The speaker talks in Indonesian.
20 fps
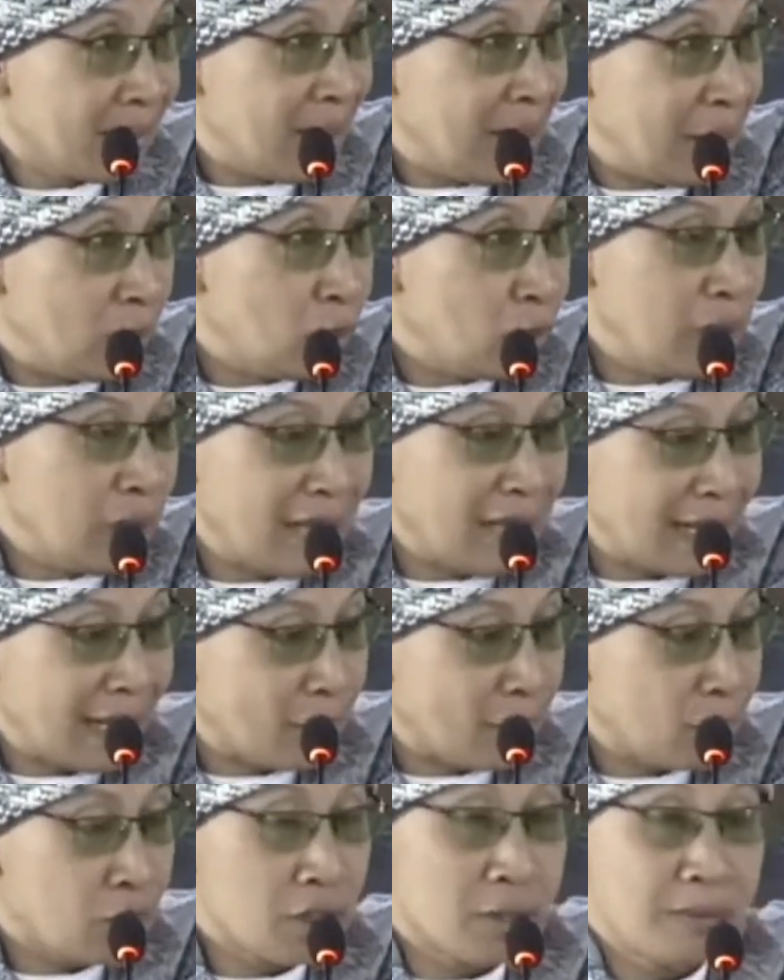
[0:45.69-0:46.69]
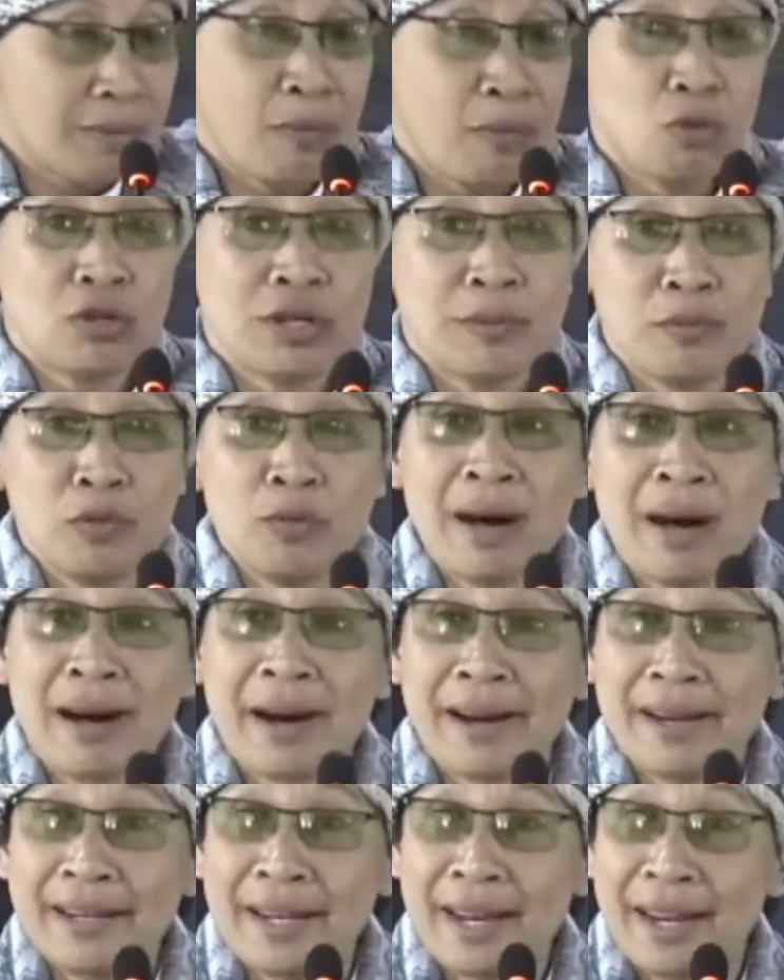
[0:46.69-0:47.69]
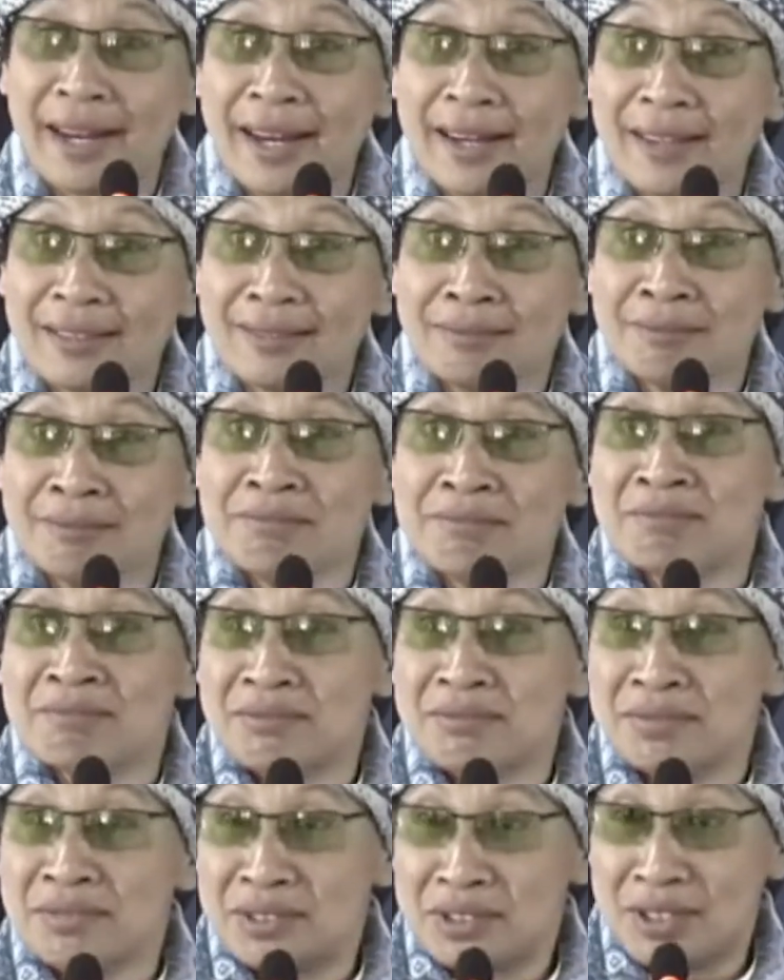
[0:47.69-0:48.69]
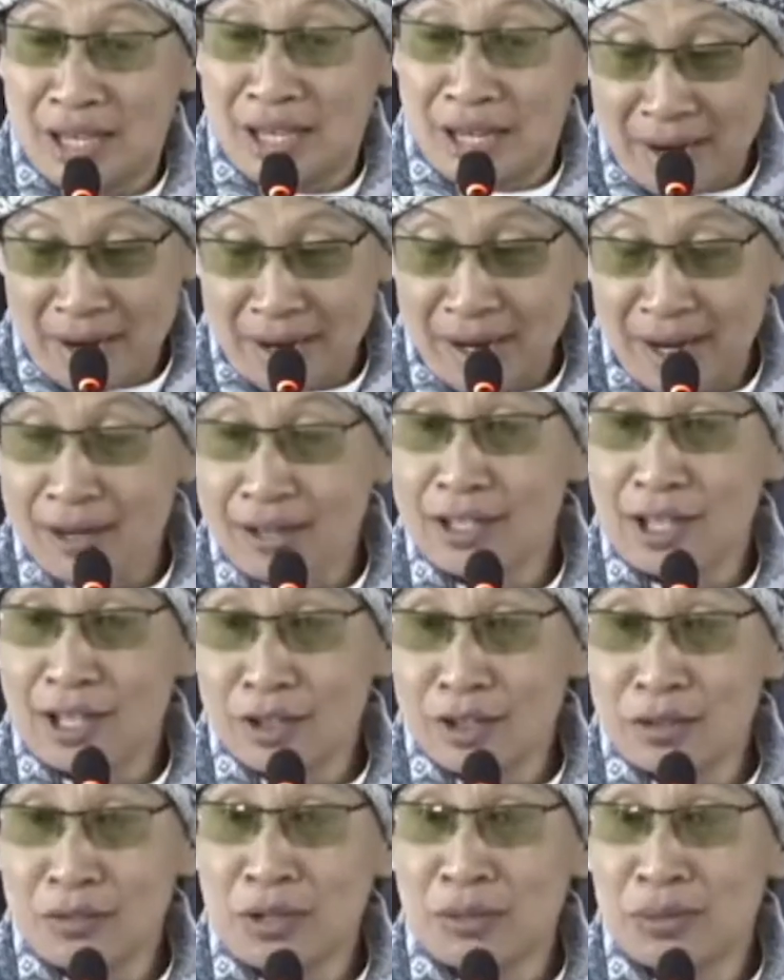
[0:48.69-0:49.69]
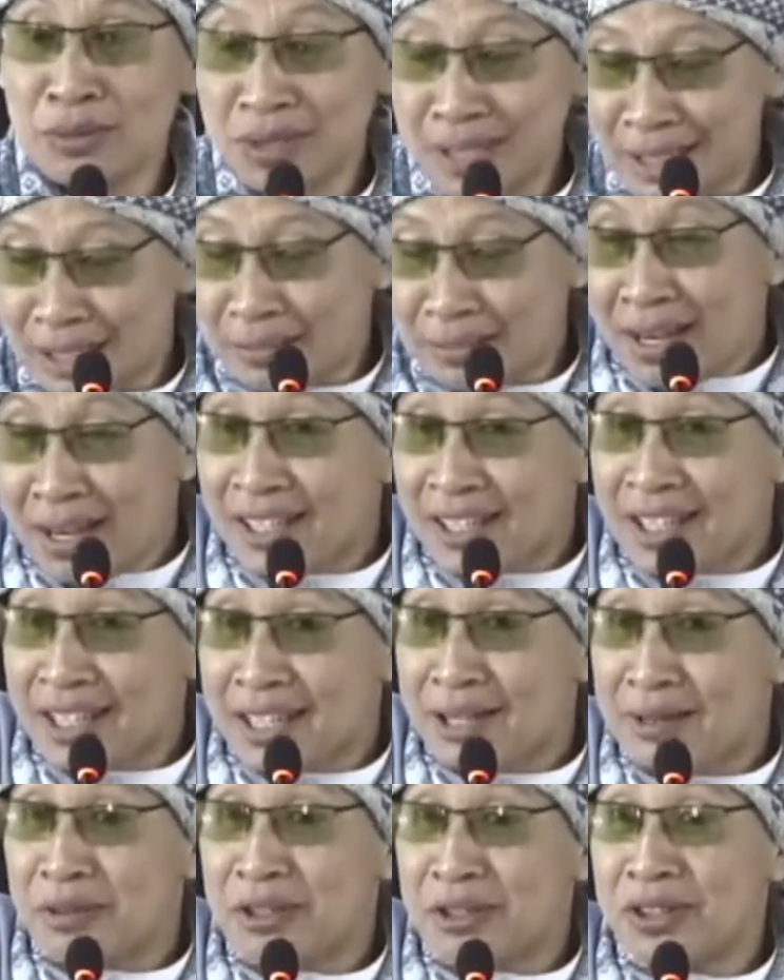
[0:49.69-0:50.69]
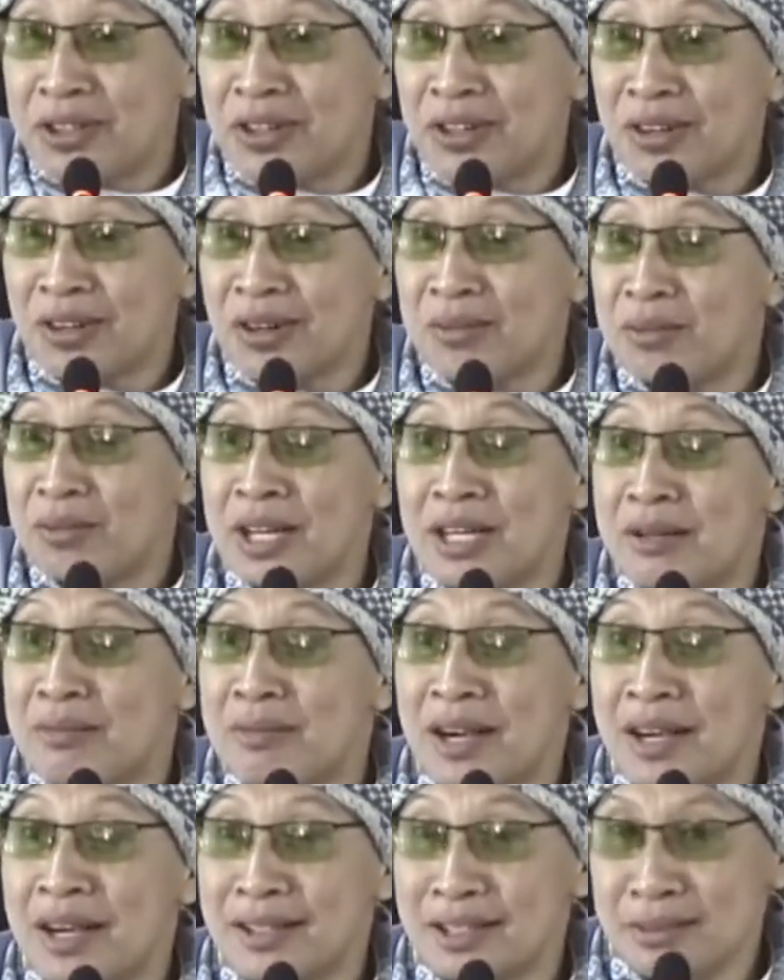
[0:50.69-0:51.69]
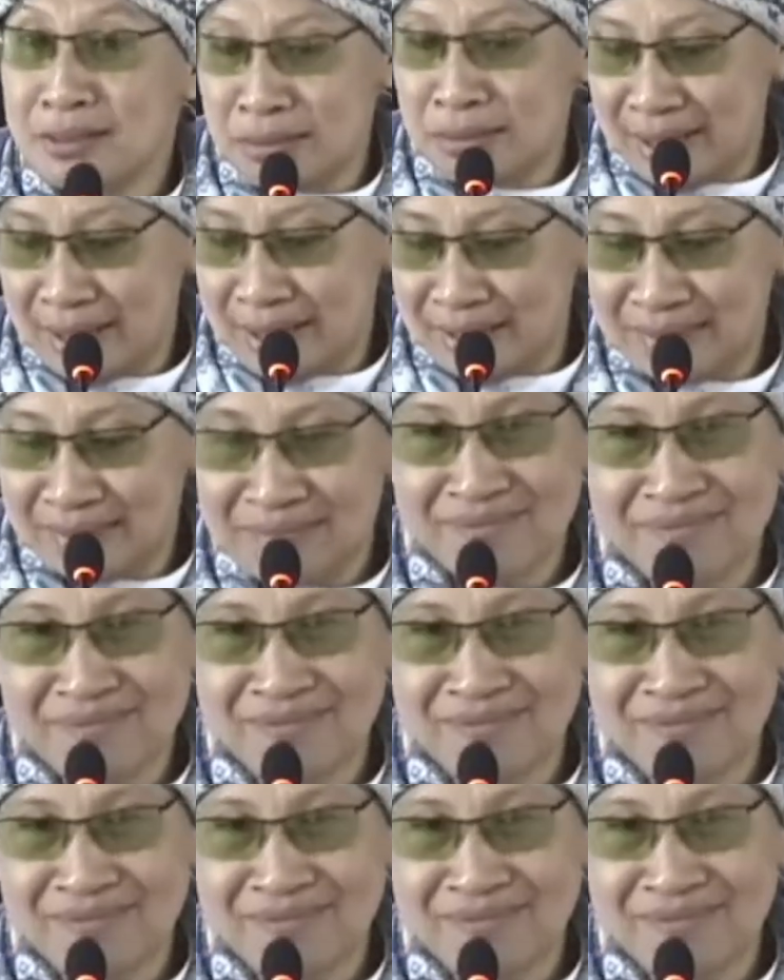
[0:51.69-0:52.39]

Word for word: itu 350 ribu makannya setelah makan 390 yang dimakan yang di pojok dok bukan dimakan semuanya